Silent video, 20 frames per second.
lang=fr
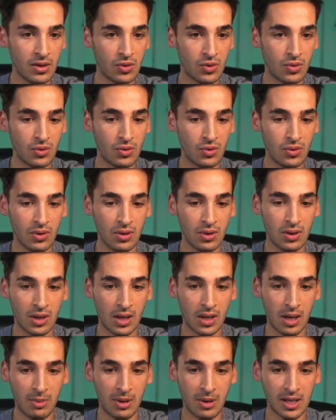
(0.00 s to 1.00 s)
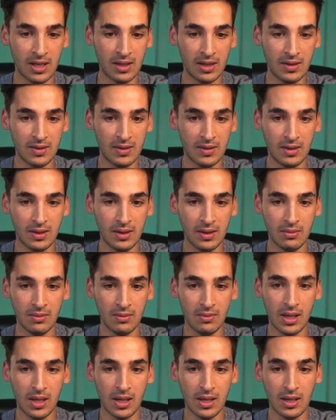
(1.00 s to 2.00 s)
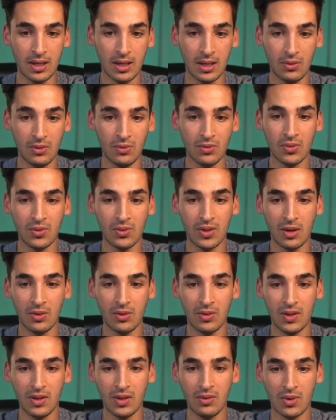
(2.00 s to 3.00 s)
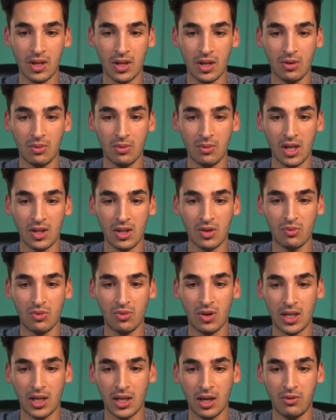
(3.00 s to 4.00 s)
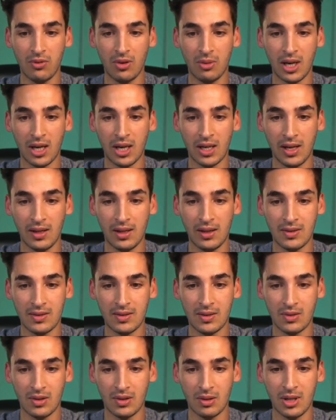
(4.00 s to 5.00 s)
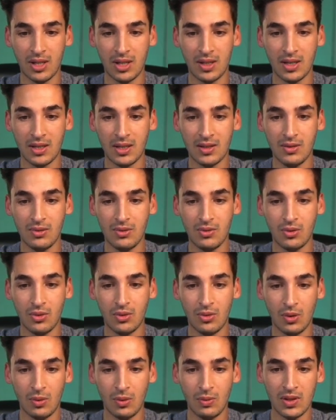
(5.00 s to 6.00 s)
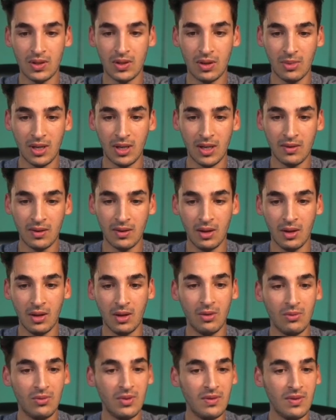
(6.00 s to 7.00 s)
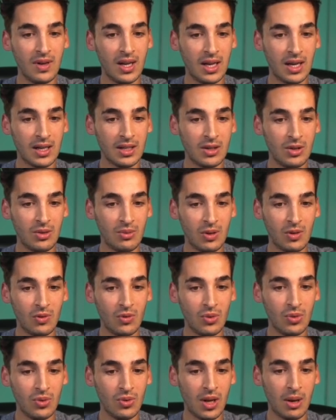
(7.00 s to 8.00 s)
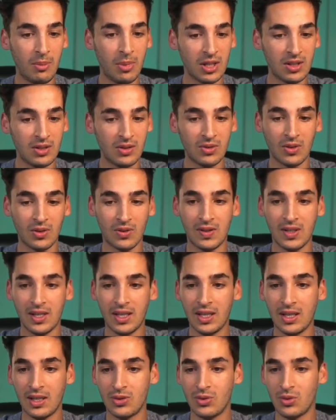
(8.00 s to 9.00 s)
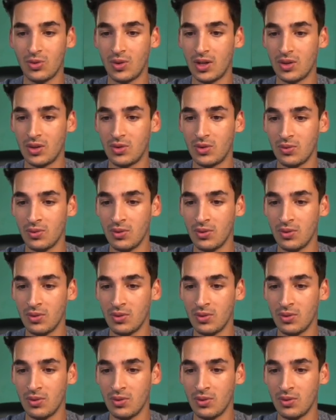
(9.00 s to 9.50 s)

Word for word: sur la plaquette ici les, tout ce qu'on a à côté, donc les commerces, voir Carrefour Market à 700 mètres, Casino 800 mètres, Vival 1 km 2, la partie santé, restauration